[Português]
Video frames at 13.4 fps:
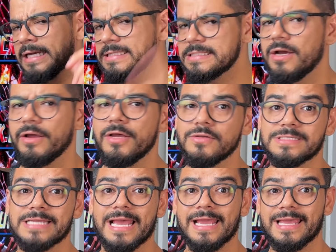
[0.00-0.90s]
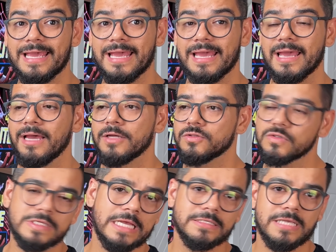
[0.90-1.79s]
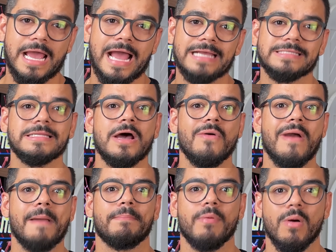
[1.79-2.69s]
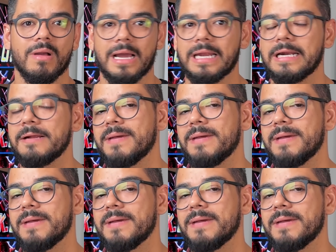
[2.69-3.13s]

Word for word: E assim, ó, eu sei que 200 reais não é pouca grana,